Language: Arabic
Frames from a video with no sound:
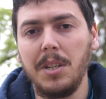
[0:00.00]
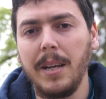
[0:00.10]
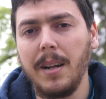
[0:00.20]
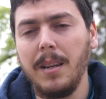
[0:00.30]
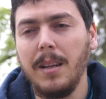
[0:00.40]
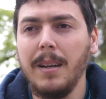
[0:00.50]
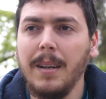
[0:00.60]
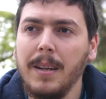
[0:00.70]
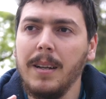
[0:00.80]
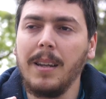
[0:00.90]
جينيرال
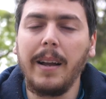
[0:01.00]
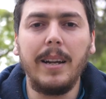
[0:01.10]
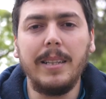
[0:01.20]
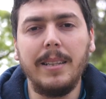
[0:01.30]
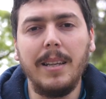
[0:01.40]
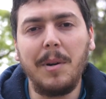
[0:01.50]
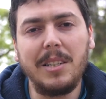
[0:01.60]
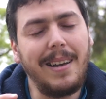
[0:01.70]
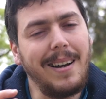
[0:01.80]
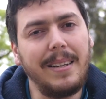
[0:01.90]
لا كاليتي
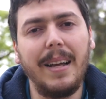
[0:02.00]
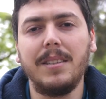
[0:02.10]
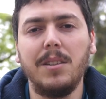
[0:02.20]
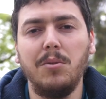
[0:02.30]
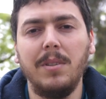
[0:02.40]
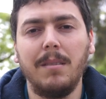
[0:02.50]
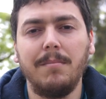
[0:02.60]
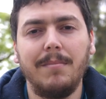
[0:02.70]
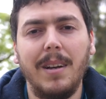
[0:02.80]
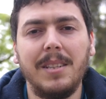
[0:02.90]
ديماج تاعها ناقصه شويه
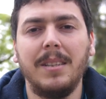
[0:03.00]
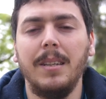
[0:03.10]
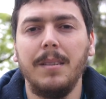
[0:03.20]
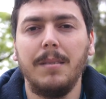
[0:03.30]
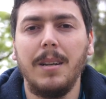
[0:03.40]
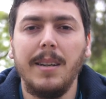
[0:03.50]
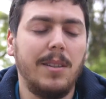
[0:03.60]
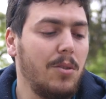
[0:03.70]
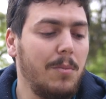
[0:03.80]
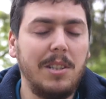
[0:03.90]
اس دي
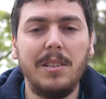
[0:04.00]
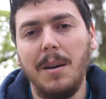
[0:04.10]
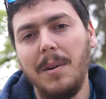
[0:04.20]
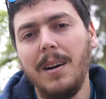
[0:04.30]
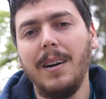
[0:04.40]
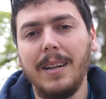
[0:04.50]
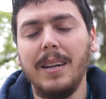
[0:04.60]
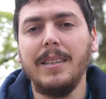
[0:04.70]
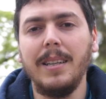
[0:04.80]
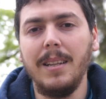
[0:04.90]
شو ماشي زعما
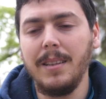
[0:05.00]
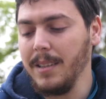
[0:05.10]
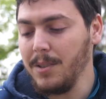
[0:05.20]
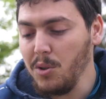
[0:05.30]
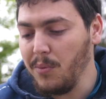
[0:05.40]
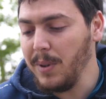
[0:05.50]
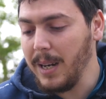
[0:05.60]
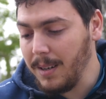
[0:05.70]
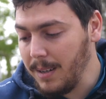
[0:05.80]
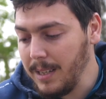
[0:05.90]
كاليتي اللي تشوف
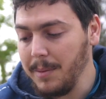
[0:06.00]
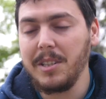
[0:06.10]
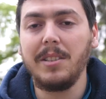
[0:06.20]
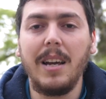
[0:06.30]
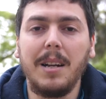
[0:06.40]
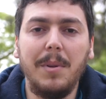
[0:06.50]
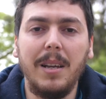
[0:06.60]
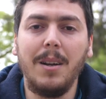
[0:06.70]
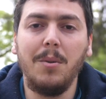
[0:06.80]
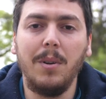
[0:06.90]
فيها ليماج تاعك
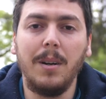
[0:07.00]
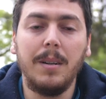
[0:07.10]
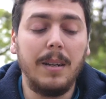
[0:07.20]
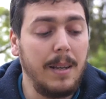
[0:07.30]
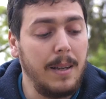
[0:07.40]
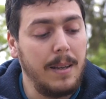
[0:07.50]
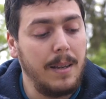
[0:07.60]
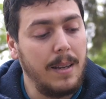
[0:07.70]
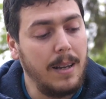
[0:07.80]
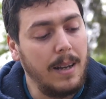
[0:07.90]
مليح ولا
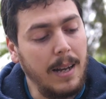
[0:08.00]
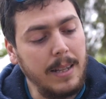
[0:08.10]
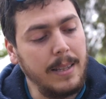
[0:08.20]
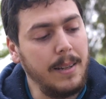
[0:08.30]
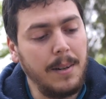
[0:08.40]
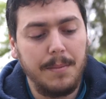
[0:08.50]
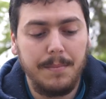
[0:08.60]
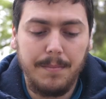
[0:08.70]
هذه